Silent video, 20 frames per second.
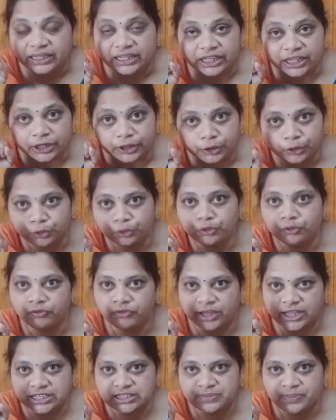ఈ టూ
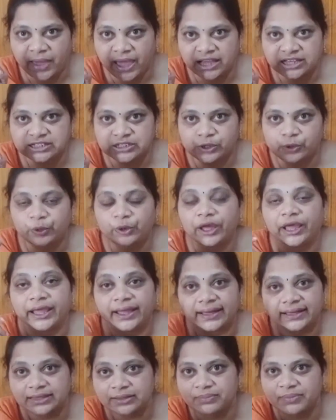ఫేస్ ప్యాక్స్లో
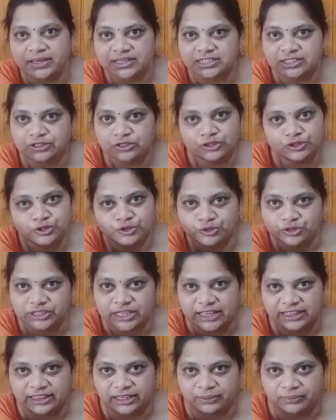ఏది బెస్టో
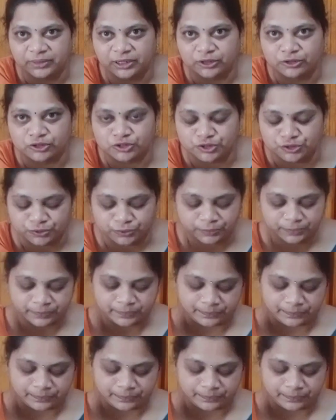చూసేద్దాం ఈరోజు